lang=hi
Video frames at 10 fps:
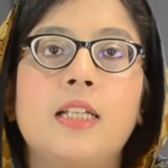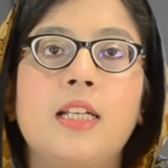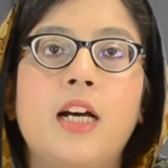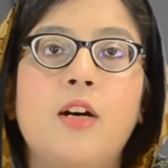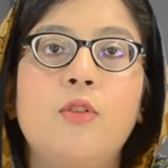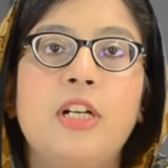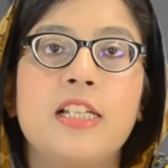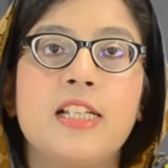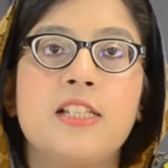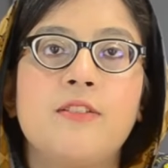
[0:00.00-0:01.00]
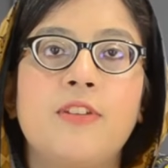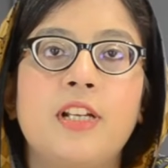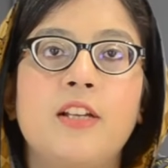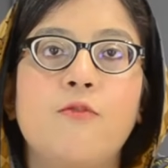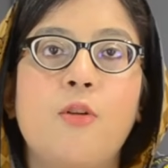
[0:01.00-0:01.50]
या उल्टी जैसी
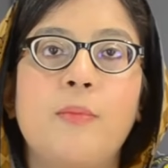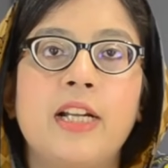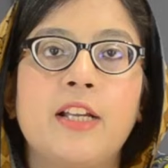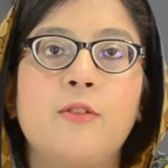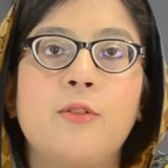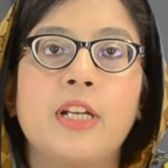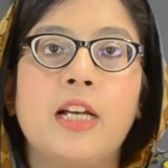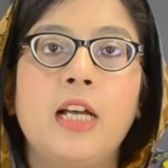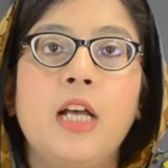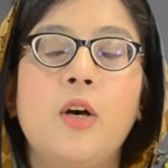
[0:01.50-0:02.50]
फीलिंग वॉमिटिंग हो गया